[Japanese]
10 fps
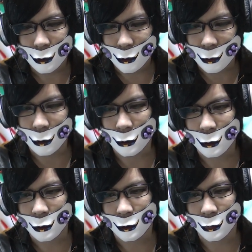
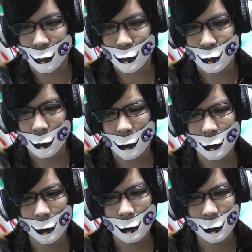うーん、まあ、
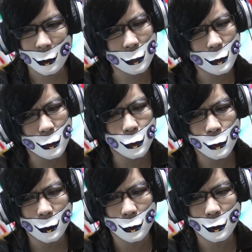たい今んとこ
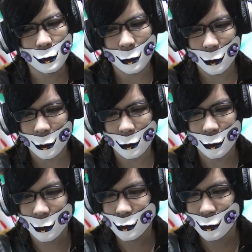俺はこれぐらいか
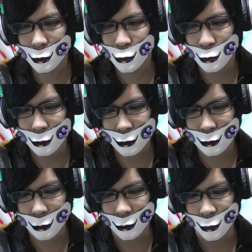な。7500位
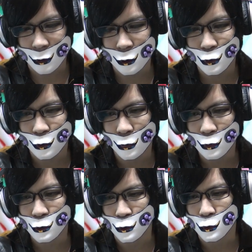ぐらいの実力を
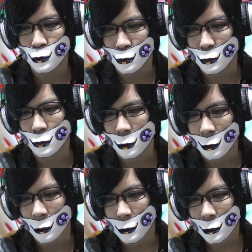持つ男っていうことで。う
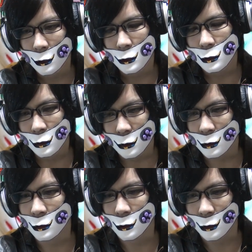ん。
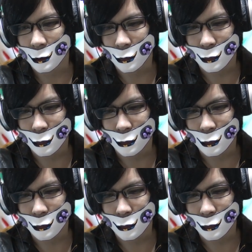た